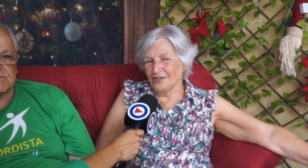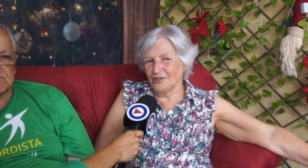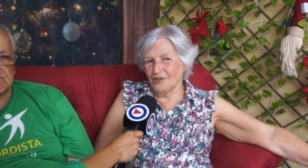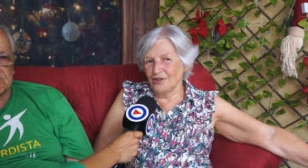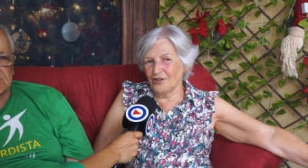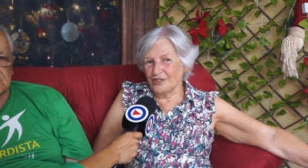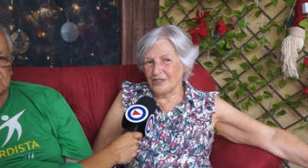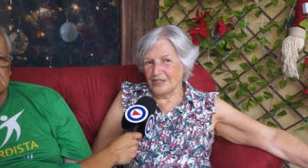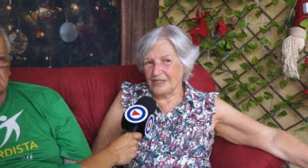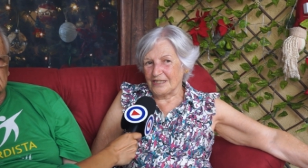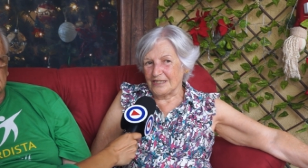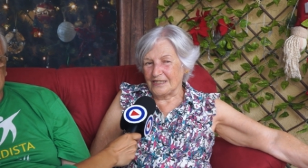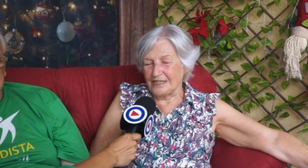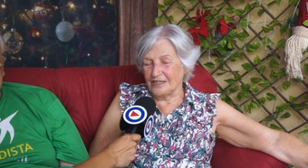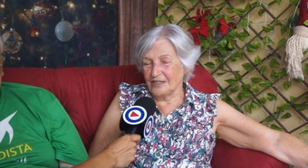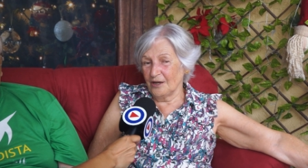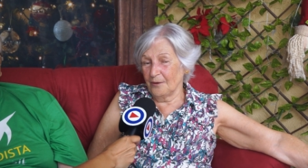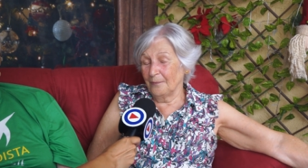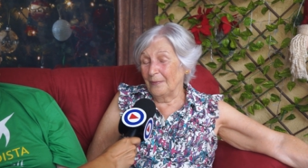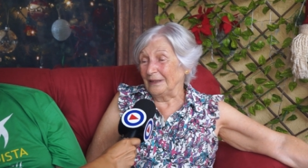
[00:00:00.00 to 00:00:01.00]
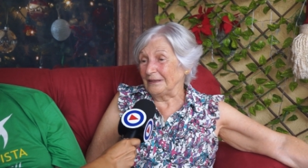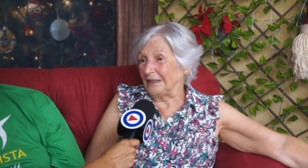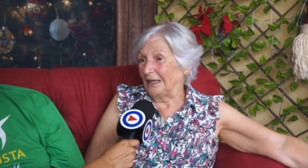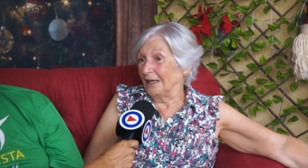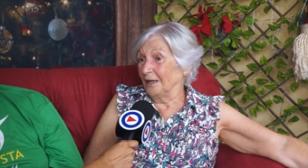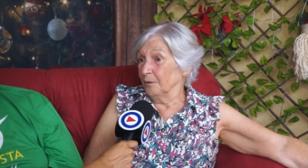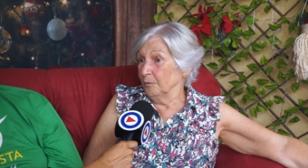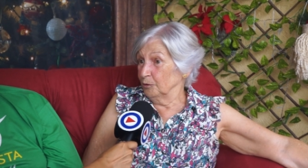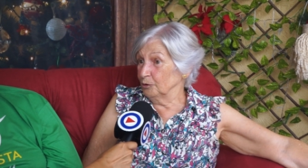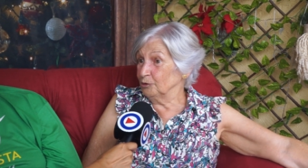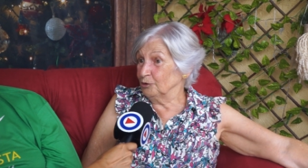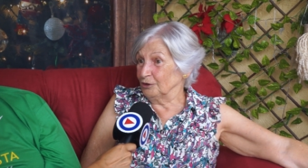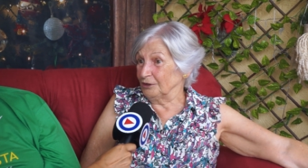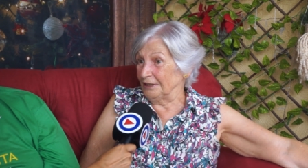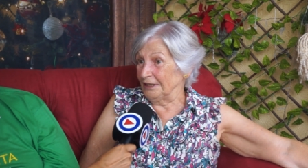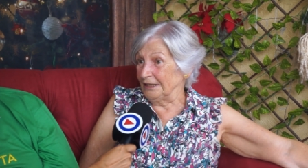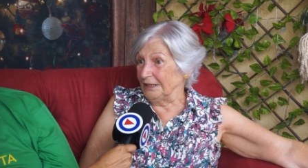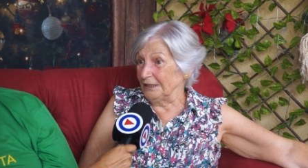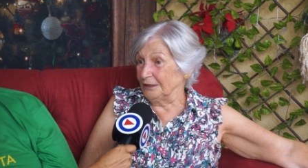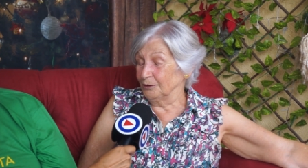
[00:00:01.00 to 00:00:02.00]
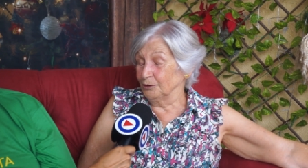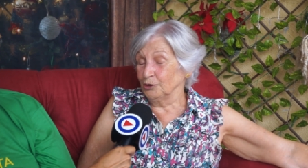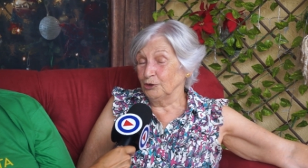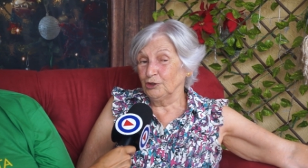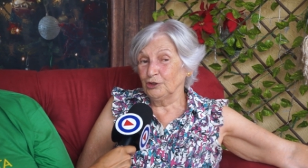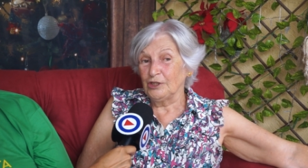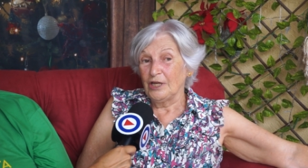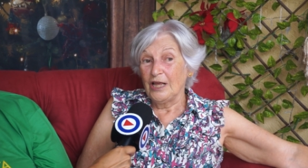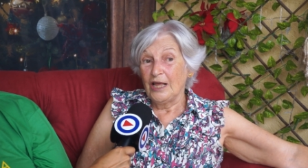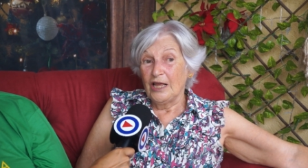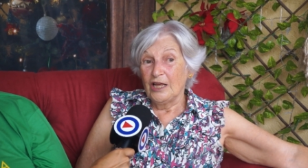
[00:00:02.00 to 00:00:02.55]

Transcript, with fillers: A gente já batalha há muitos anos,